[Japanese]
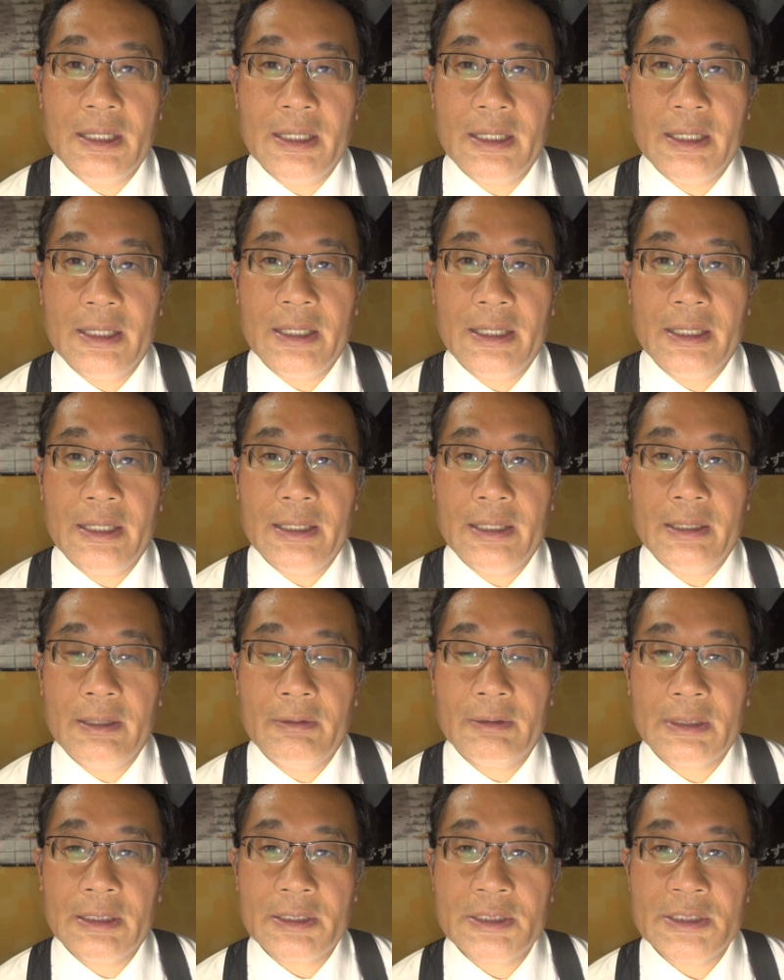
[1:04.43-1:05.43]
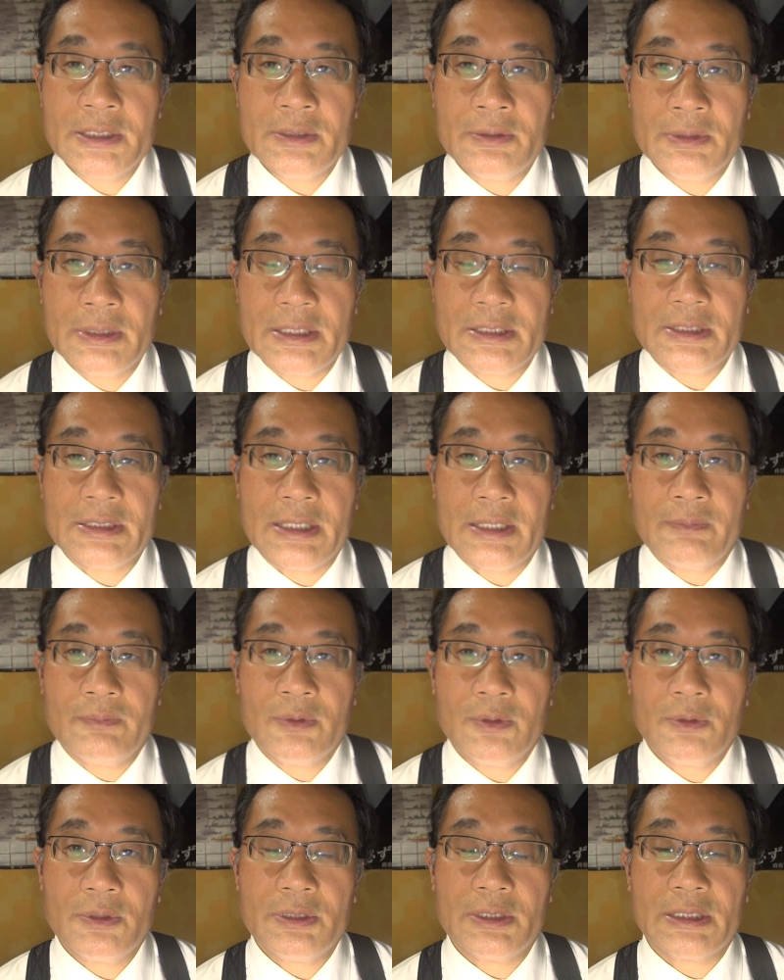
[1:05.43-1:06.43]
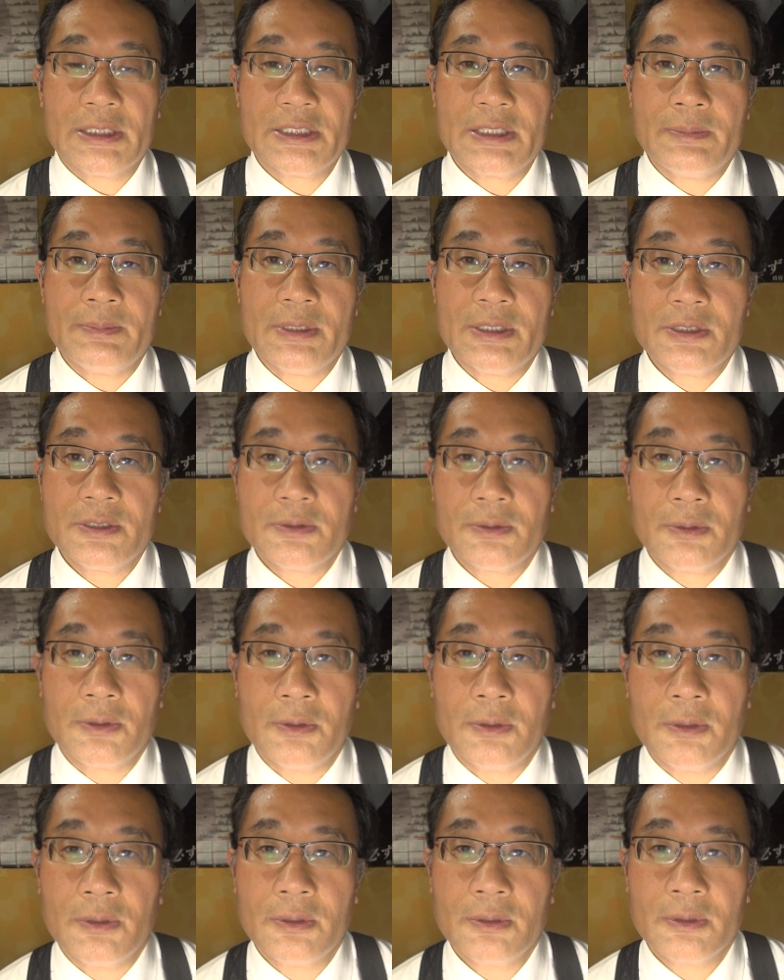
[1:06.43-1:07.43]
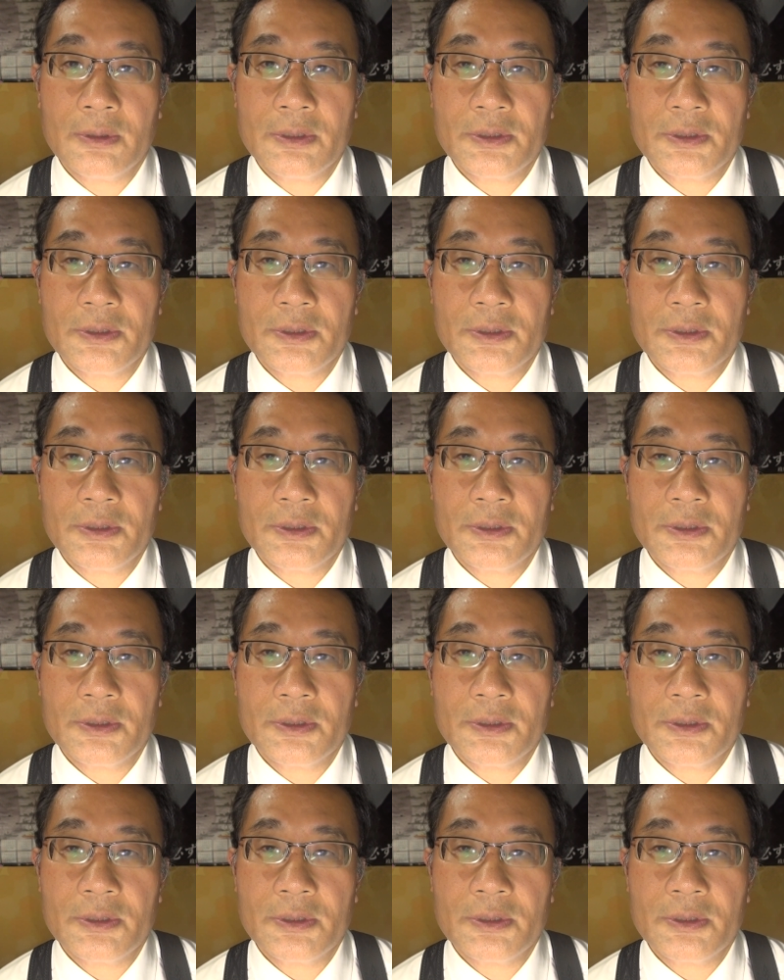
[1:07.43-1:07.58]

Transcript: えー、私のですね当時私は民主党の